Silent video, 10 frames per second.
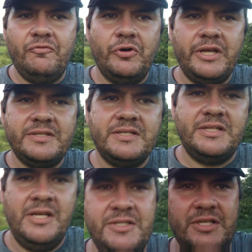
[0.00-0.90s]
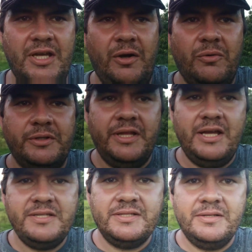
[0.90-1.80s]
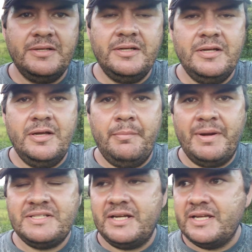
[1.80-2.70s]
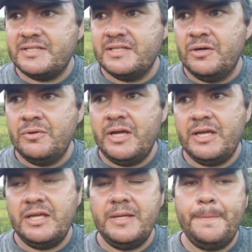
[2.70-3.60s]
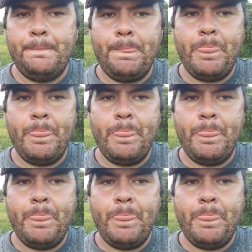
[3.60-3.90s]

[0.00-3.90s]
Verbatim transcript: foi acidente que acontece, mas a questão é que